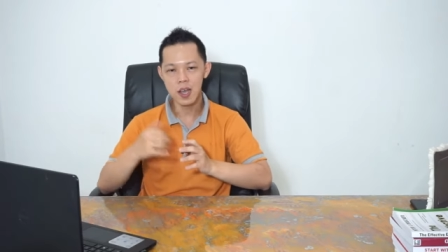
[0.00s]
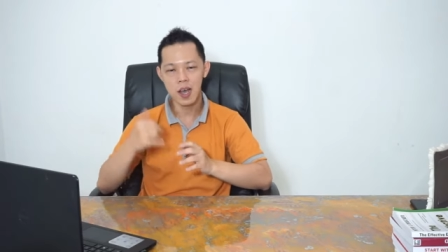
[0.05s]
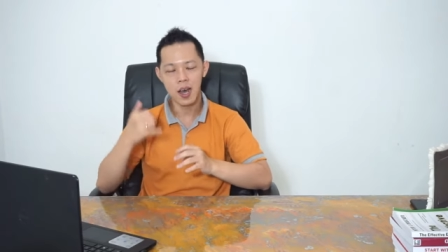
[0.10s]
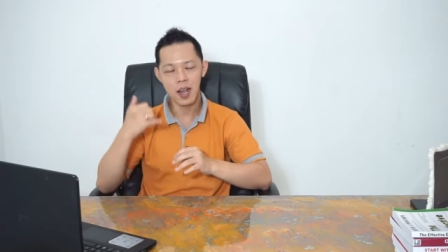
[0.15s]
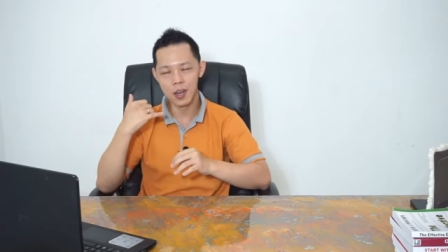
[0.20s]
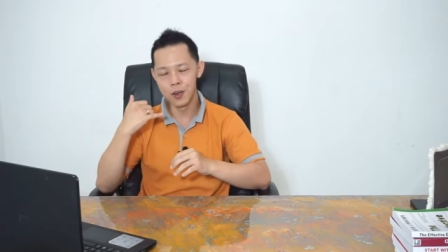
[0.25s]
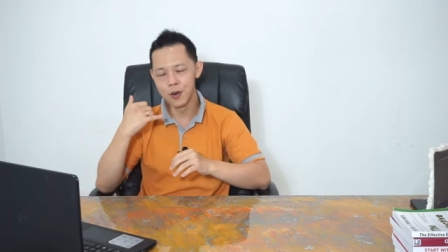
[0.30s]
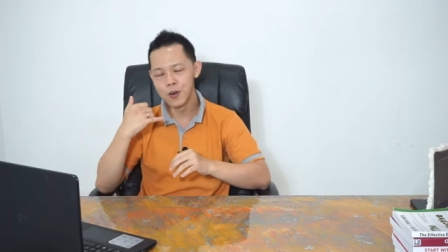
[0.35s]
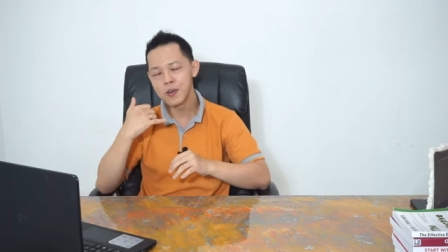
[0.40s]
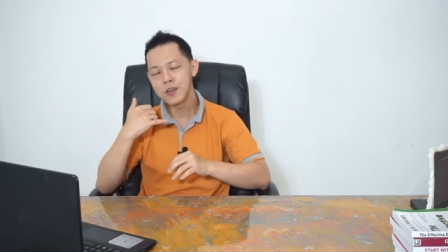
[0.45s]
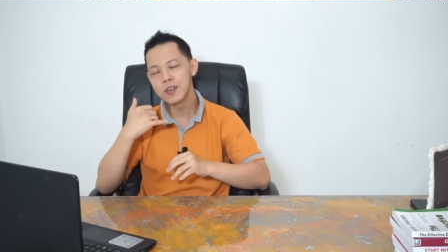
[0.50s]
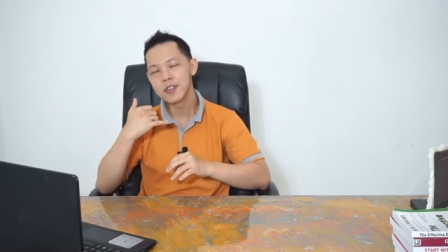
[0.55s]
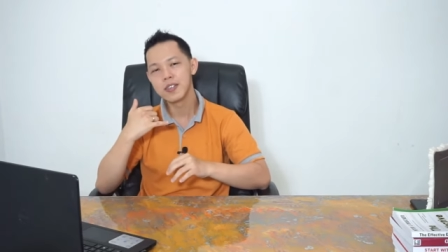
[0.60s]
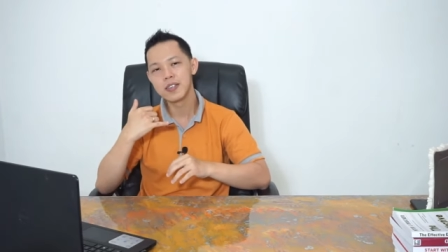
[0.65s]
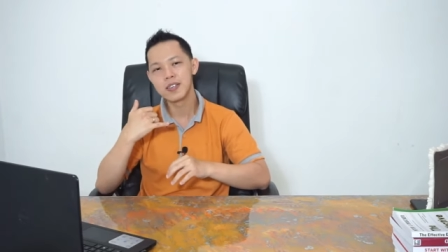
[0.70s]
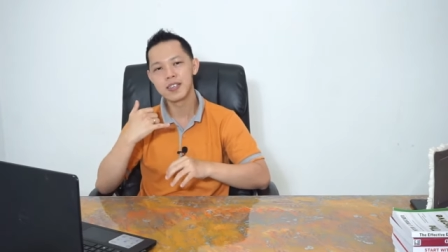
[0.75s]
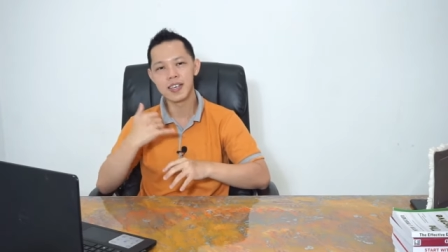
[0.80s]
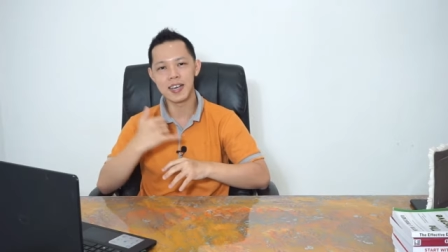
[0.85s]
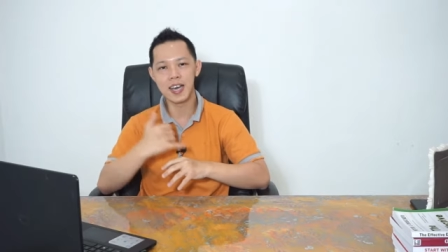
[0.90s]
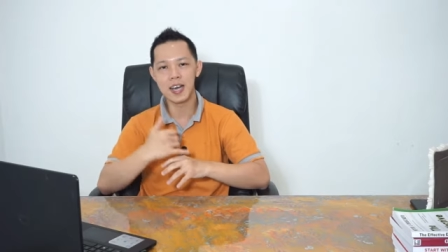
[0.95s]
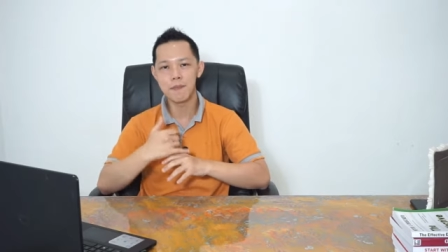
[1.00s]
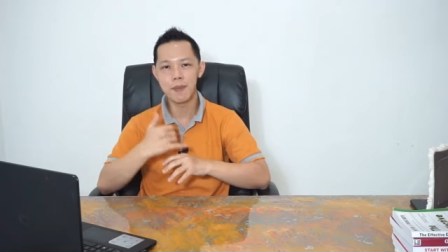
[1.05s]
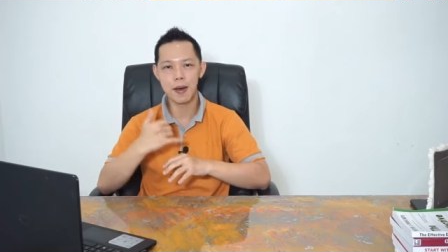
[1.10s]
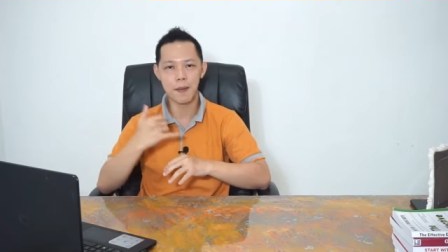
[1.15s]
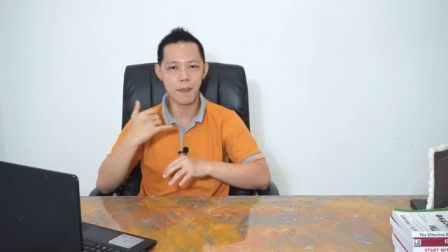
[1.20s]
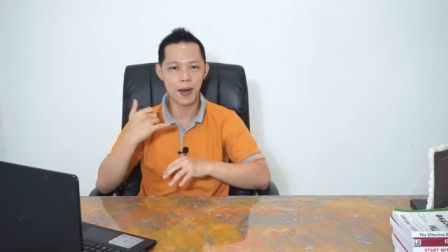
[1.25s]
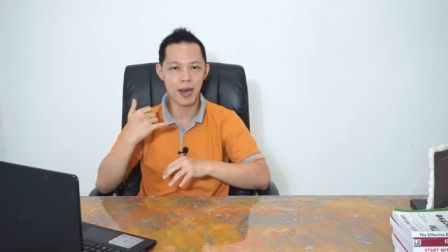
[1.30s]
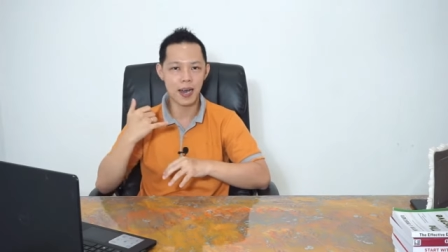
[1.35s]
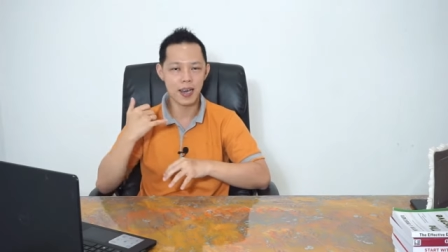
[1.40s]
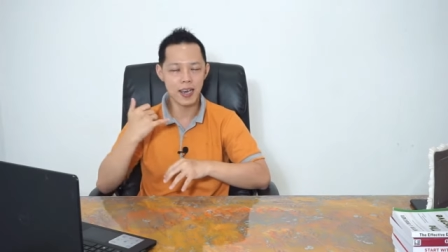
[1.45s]
Halo, dengan
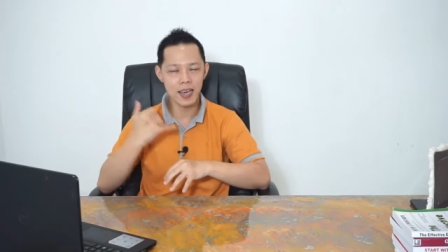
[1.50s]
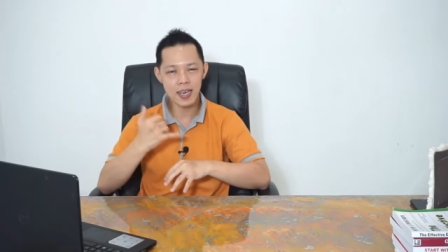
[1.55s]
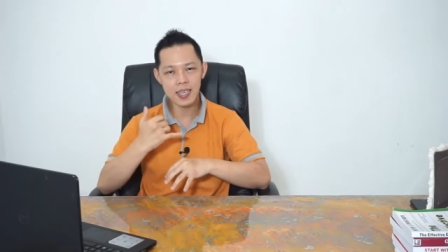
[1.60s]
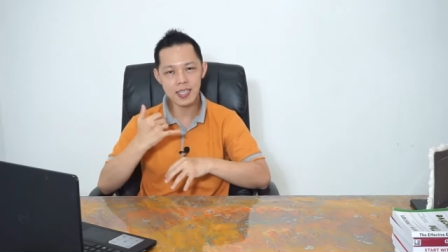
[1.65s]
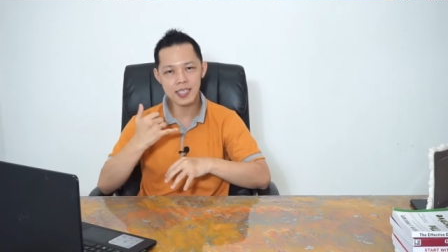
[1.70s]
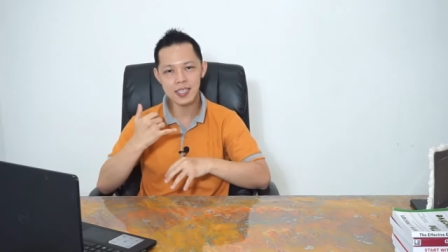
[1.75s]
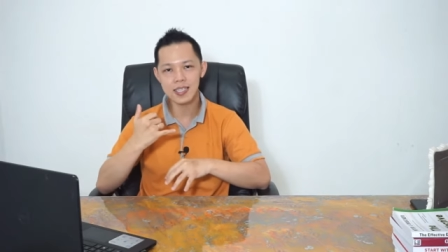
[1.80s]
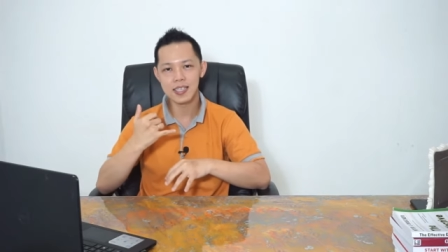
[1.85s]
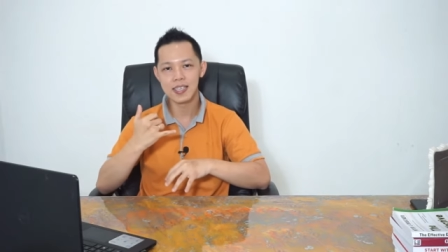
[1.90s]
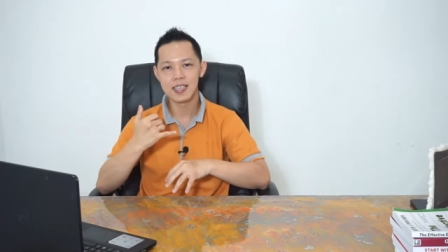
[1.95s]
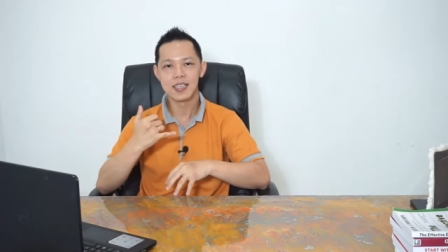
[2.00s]
Bapak X,